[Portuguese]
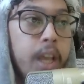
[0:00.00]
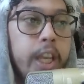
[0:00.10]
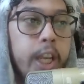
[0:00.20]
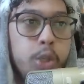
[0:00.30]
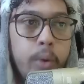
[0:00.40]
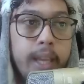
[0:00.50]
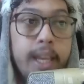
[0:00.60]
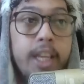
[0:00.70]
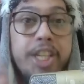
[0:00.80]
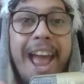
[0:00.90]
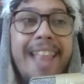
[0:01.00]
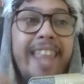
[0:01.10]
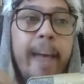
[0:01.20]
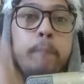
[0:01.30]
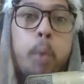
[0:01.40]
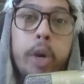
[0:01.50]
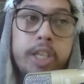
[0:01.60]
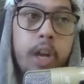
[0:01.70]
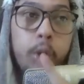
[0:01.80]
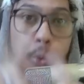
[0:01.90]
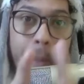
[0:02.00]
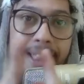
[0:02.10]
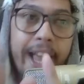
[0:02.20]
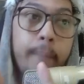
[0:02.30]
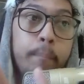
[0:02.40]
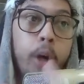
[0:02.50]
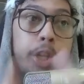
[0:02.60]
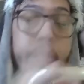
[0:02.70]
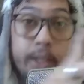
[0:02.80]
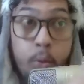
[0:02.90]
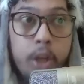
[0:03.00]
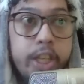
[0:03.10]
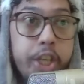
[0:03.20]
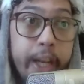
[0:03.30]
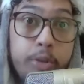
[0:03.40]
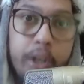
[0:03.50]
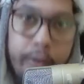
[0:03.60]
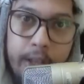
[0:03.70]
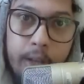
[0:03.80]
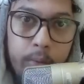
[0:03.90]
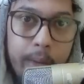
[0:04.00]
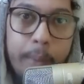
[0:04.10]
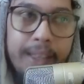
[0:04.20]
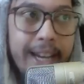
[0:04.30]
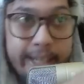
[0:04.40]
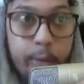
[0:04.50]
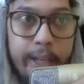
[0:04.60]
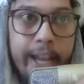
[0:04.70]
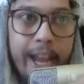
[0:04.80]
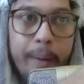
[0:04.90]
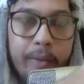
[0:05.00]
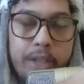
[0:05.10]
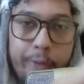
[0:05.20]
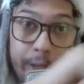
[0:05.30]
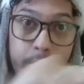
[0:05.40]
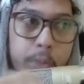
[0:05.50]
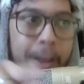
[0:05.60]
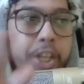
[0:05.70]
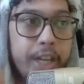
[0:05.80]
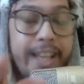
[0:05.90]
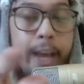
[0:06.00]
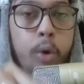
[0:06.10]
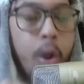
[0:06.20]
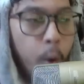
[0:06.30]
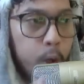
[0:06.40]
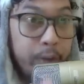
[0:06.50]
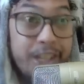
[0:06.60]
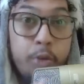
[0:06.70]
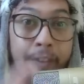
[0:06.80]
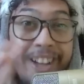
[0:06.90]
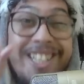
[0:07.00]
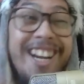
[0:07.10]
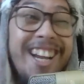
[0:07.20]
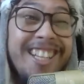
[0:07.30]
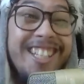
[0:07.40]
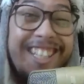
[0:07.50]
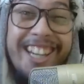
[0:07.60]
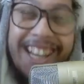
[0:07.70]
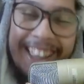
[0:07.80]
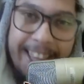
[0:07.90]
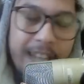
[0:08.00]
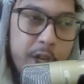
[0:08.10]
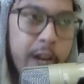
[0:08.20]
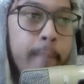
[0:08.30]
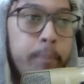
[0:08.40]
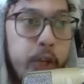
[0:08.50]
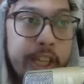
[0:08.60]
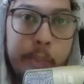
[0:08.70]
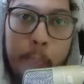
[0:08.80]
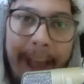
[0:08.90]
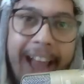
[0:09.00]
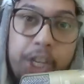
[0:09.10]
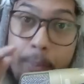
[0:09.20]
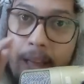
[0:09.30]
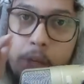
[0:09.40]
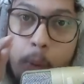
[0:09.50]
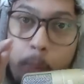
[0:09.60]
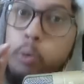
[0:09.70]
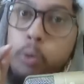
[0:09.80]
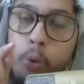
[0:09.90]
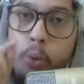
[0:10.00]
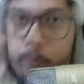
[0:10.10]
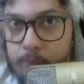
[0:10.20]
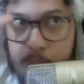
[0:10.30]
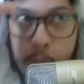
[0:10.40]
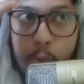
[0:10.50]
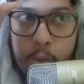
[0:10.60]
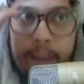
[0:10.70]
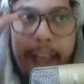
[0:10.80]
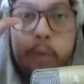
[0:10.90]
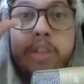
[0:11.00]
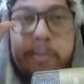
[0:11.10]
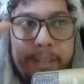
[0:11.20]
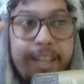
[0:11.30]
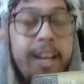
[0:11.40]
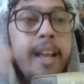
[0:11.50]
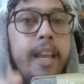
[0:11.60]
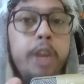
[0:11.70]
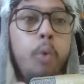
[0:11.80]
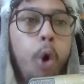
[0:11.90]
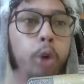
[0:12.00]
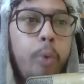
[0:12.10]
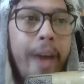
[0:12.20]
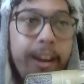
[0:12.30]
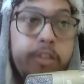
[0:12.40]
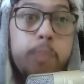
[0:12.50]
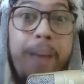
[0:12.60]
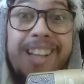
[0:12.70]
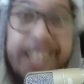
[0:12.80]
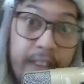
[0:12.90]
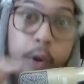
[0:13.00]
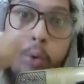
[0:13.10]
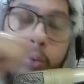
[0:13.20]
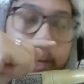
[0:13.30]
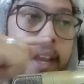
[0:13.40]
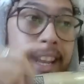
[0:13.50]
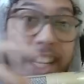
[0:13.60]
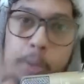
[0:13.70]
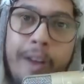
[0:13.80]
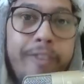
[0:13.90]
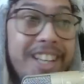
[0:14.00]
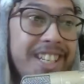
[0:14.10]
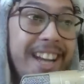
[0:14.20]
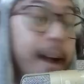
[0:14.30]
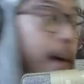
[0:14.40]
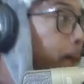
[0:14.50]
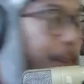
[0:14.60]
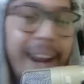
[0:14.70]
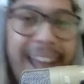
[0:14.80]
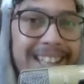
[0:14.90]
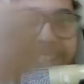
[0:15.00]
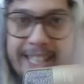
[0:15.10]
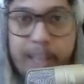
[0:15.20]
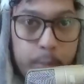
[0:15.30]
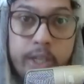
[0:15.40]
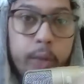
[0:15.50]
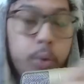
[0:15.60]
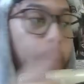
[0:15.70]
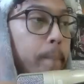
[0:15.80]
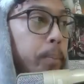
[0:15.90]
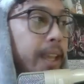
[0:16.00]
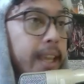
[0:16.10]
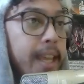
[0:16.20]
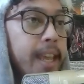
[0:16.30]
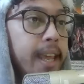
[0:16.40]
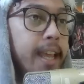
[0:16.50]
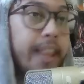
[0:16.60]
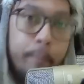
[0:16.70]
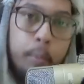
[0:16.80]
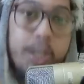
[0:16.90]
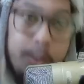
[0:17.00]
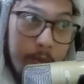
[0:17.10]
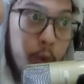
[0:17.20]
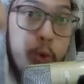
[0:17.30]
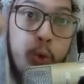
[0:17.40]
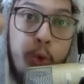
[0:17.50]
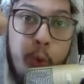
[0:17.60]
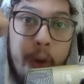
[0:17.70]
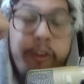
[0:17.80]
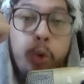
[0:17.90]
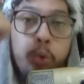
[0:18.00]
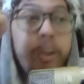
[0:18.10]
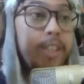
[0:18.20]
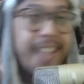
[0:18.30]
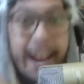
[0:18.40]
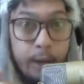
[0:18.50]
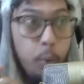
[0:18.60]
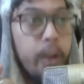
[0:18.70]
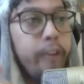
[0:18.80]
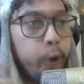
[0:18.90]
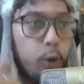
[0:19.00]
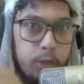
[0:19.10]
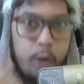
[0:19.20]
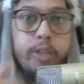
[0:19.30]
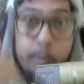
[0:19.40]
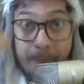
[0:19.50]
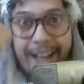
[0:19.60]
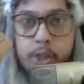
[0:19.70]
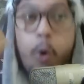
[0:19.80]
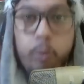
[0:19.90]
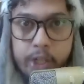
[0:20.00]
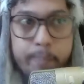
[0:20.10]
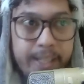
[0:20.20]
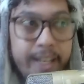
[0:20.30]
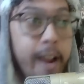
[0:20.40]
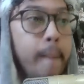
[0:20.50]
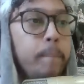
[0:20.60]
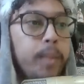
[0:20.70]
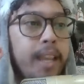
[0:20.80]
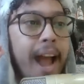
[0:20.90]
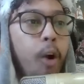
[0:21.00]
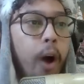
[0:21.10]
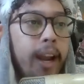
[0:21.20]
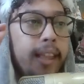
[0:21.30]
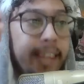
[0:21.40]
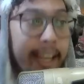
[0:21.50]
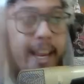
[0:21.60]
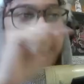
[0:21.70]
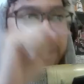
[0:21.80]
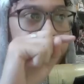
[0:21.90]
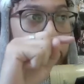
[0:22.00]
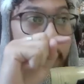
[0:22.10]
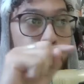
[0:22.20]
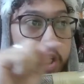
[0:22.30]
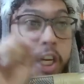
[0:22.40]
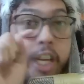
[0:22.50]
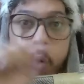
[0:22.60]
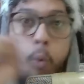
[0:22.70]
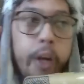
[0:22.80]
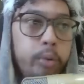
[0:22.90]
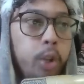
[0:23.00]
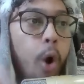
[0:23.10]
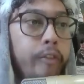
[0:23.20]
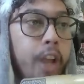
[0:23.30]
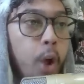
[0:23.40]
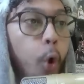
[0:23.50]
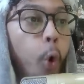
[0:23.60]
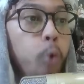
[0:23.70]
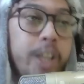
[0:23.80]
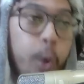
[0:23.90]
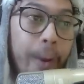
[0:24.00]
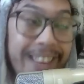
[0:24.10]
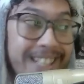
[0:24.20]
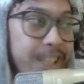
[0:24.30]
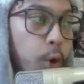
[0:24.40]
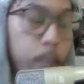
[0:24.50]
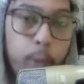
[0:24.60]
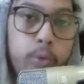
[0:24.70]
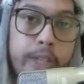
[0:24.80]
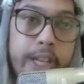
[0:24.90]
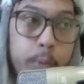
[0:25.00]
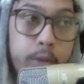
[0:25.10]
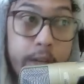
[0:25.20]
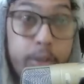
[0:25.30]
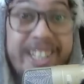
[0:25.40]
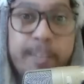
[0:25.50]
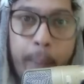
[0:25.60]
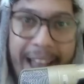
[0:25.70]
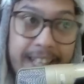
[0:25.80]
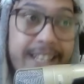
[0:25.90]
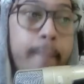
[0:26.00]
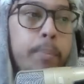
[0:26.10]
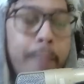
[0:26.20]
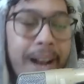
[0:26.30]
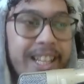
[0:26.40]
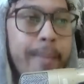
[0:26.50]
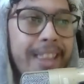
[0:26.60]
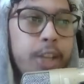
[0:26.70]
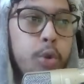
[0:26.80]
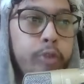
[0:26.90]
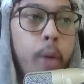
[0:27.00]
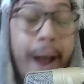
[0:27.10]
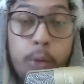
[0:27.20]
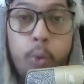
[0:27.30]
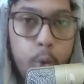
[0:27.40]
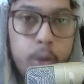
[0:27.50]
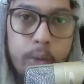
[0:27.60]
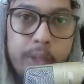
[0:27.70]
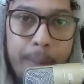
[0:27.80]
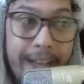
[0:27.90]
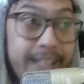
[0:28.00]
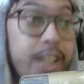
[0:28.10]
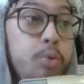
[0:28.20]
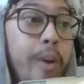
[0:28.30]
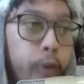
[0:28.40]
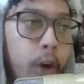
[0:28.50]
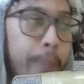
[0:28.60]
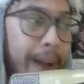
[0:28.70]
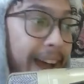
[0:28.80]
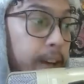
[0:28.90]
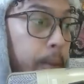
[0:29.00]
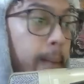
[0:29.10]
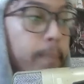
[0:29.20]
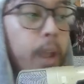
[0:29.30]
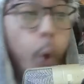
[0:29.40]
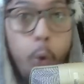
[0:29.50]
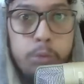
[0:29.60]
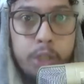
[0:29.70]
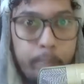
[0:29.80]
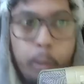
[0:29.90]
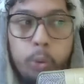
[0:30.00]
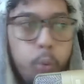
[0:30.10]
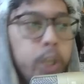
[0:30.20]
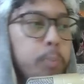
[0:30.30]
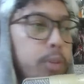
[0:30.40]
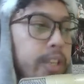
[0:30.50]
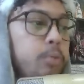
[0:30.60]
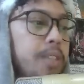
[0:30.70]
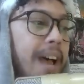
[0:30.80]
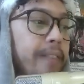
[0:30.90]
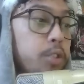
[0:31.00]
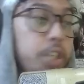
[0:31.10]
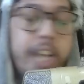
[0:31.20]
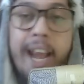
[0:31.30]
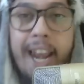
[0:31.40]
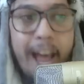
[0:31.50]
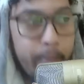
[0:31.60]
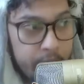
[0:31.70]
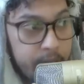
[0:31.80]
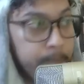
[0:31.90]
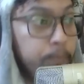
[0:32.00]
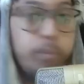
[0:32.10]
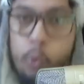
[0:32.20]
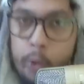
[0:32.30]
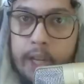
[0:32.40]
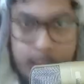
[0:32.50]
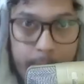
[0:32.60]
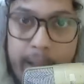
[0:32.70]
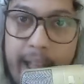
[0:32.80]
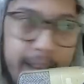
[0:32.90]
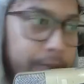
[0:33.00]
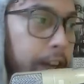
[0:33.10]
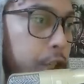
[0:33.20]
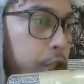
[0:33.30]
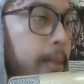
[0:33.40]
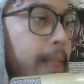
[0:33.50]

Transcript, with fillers: Isso aqui já é depois do meta report do OCG que eu tinha feito há um tempo atrás, que eu linkei para você falando do Splite Tier Zero, onde você tinha uma fatia gigantesca de Splite mesmo, puro, puro, né, com Dipsia, e o outro era os Splites Evil Twin, e tinha uma fatia pra lá de 60%. E depois o Evil Twin saiu e ficou só os Splites com Dipsia, e agora tem esse reporte aqui, né? O 8 e 9, com 55,6% de splites. Mais da metade do formato usam splites. Isso é forte pra caramba. 11,8% usavam os Tiara Laments, o que também é relevante.